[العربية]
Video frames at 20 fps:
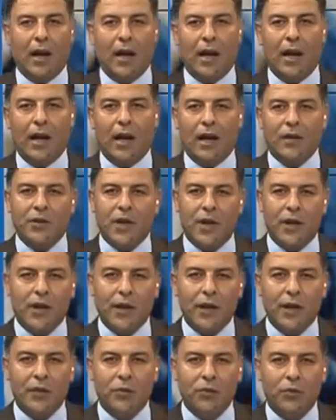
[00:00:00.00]

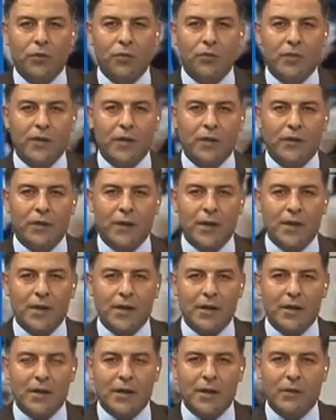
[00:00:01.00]
العشائرية ميزة
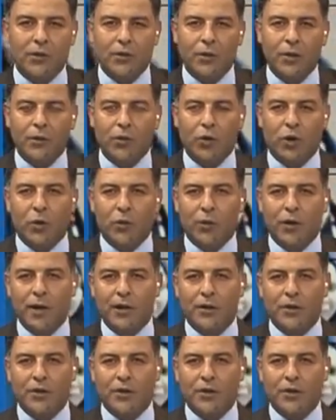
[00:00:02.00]
أساسية لمكونات